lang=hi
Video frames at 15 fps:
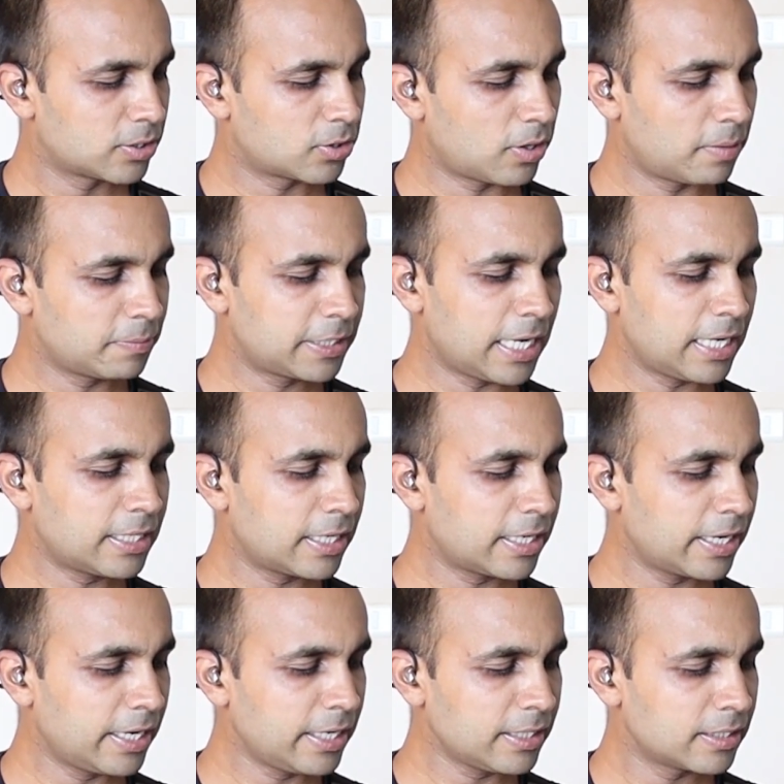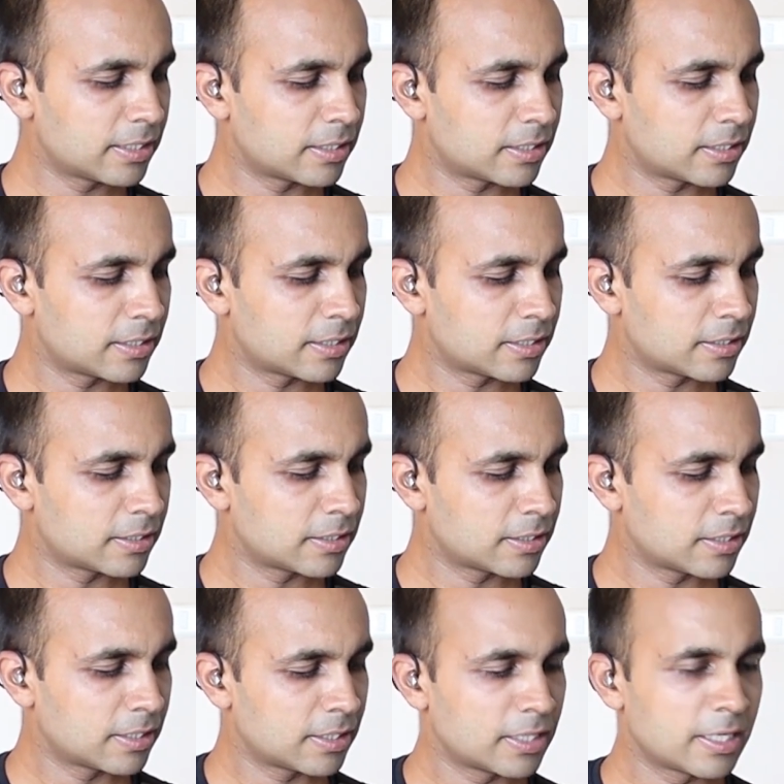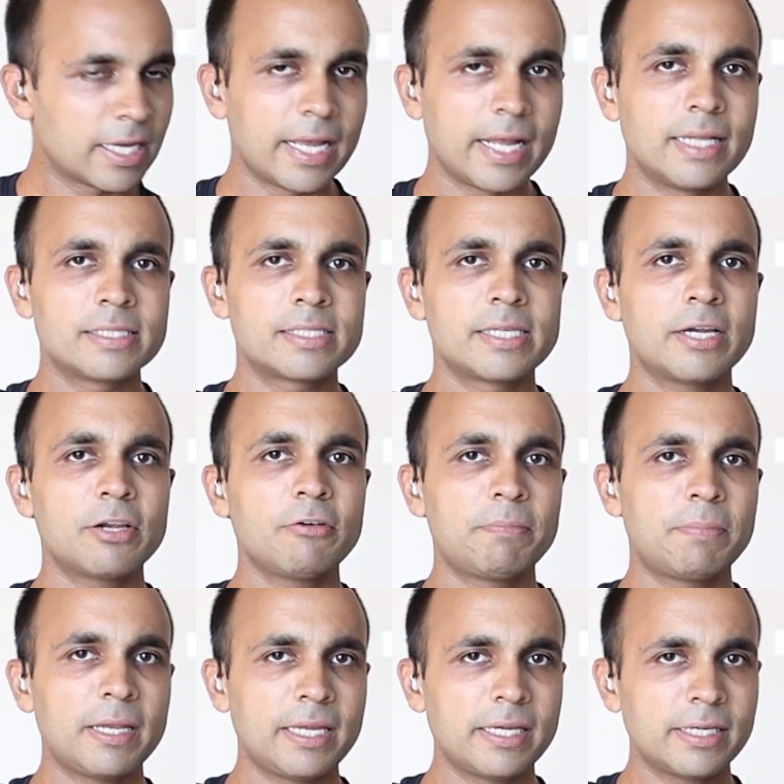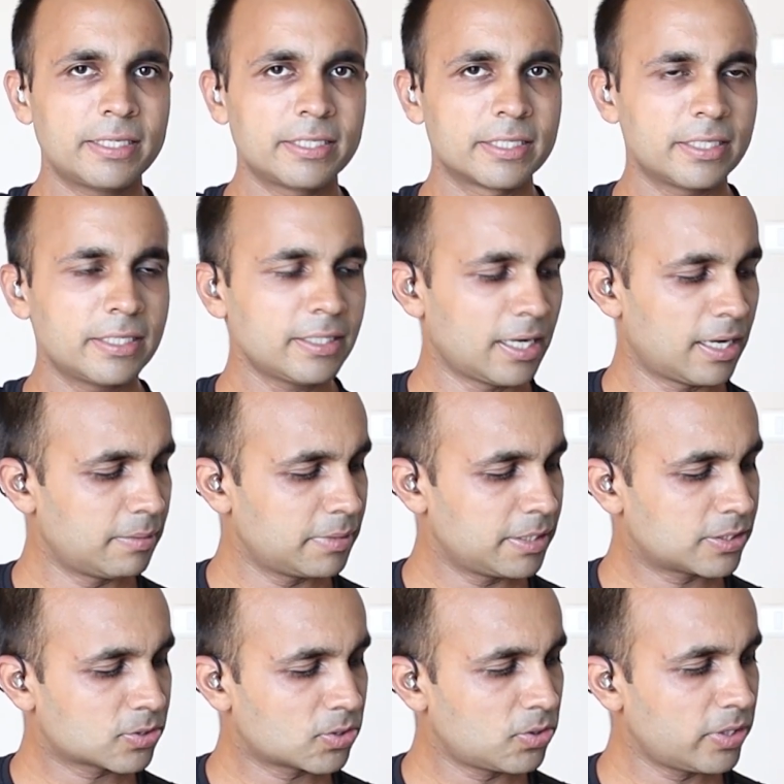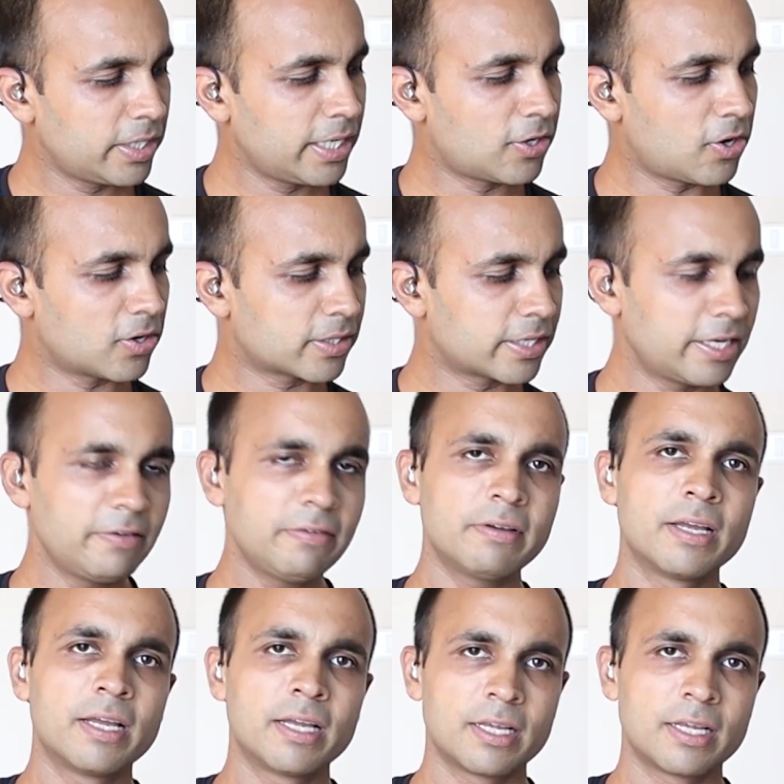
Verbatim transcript: तो हम क्या कर रहे हैं इंस्टेड ऑफ प्लेइंग इट हियर हम इसको एक ऑक्टेव